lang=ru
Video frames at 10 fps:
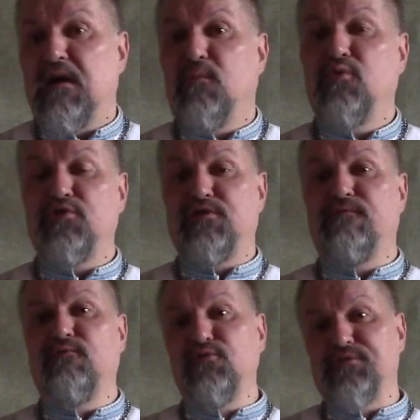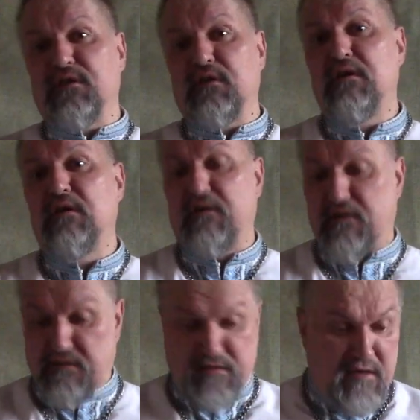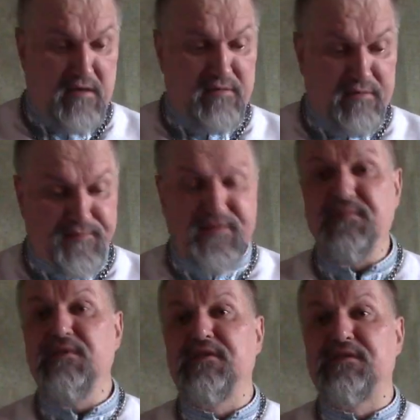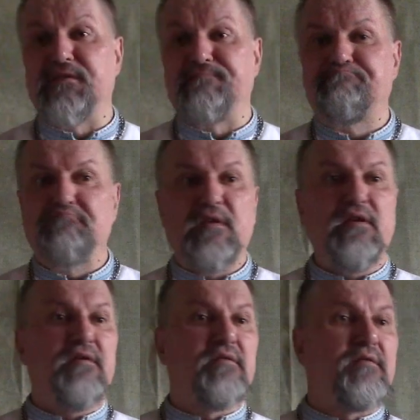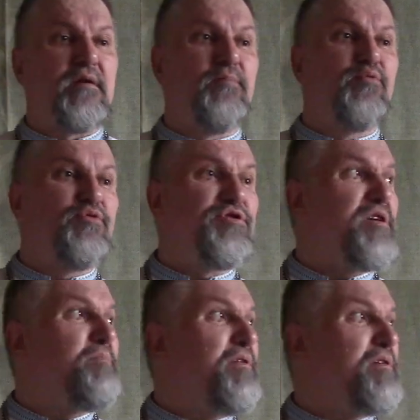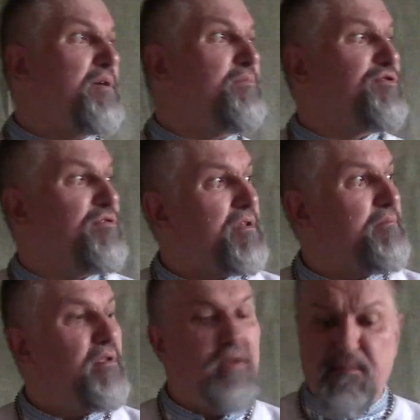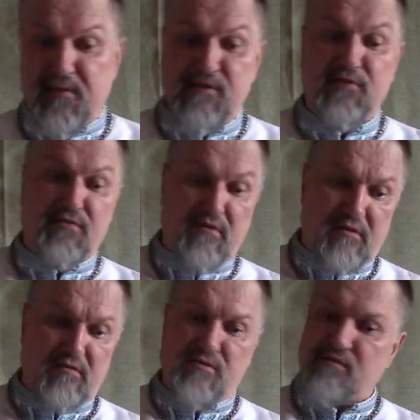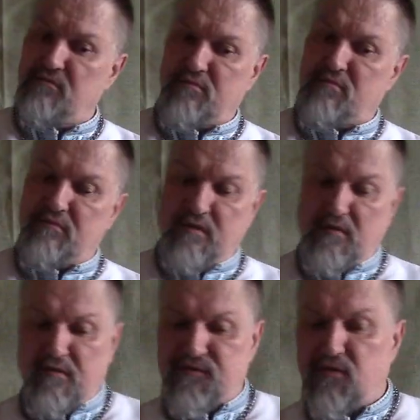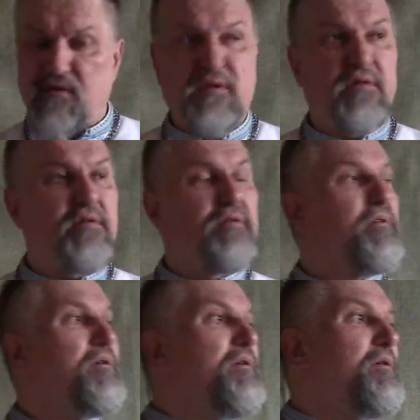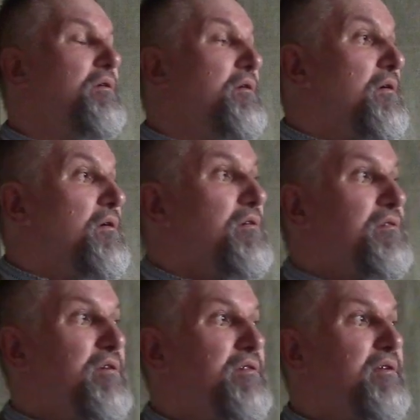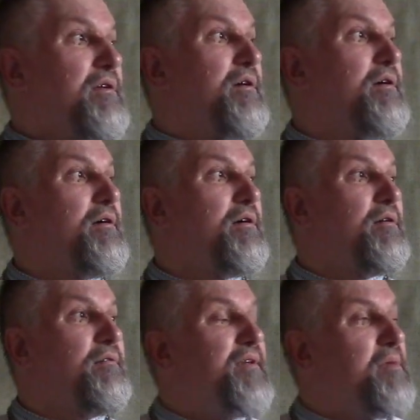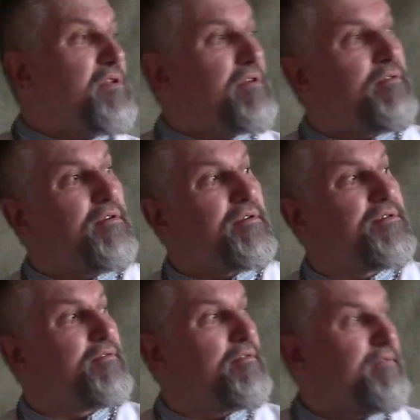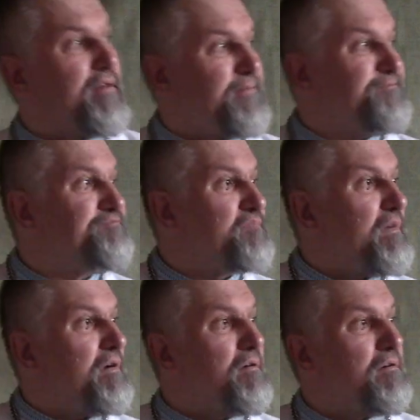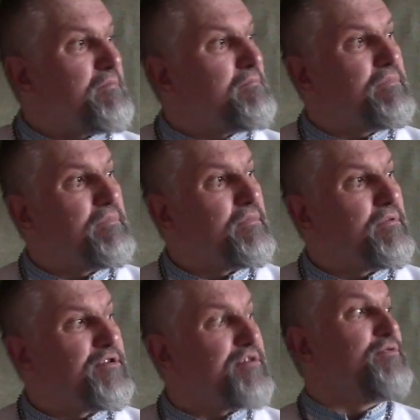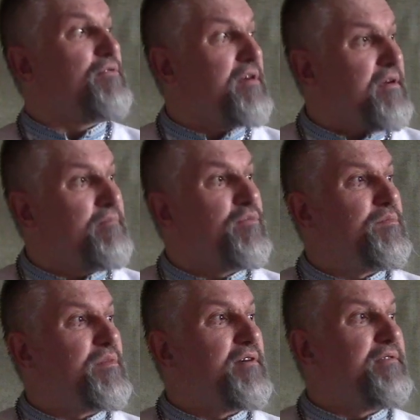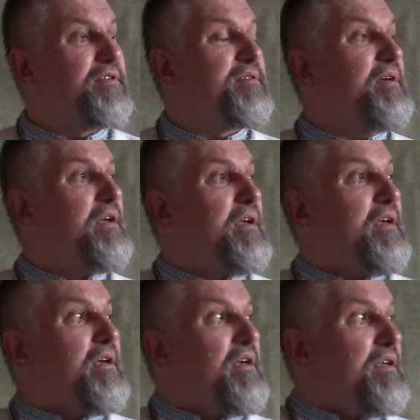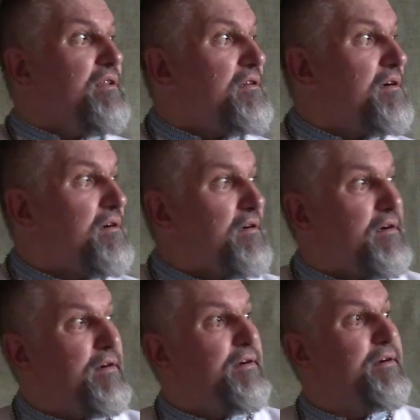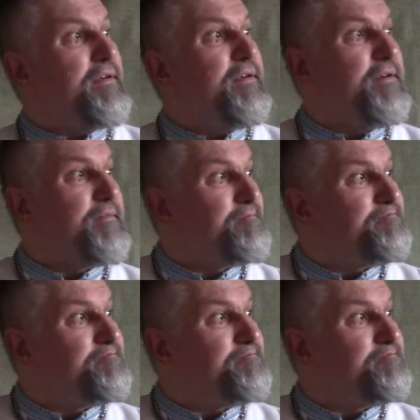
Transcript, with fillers: будучи в вузах, э, да, в темнице, и э, будущее их было там еще там неопределенное, то есть, ну, все-таки это, знаете ли, э, время такое суровое, э, жестокое, будем так говорить. Э, и